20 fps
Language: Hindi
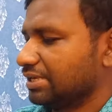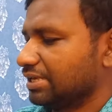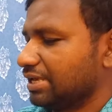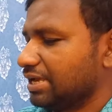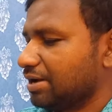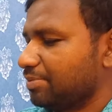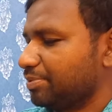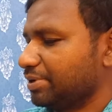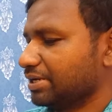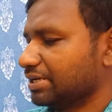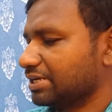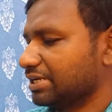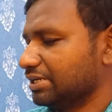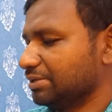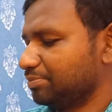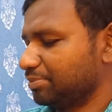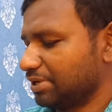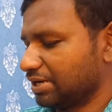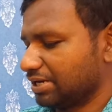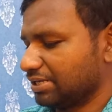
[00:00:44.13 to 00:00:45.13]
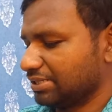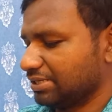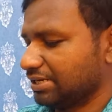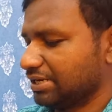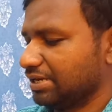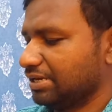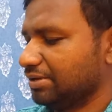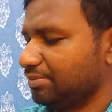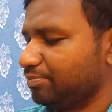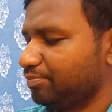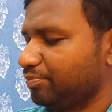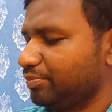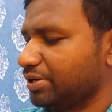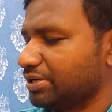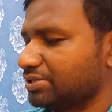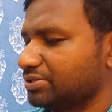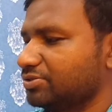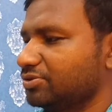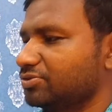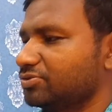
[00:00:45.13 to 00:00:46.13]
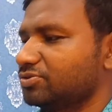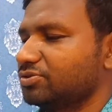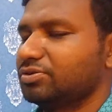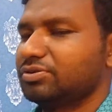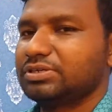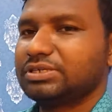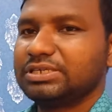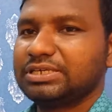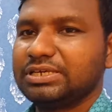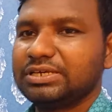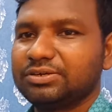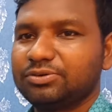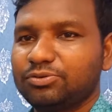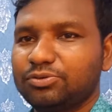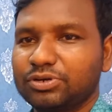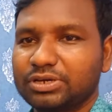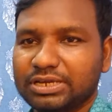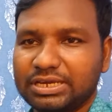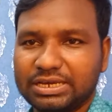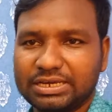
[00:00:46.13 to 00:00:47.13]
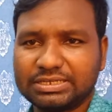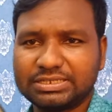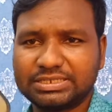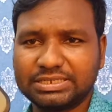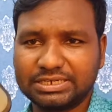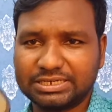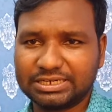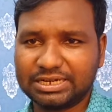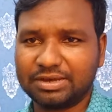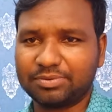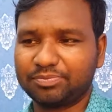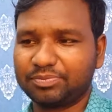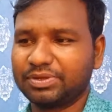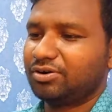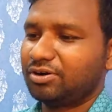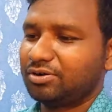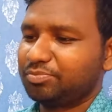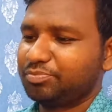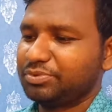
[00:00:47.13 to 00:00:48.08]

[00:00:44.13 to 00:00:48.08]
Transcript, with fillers: यहाँ पर क्लिप लगा देना है बस दोस्तों ये हो गया सेटअप और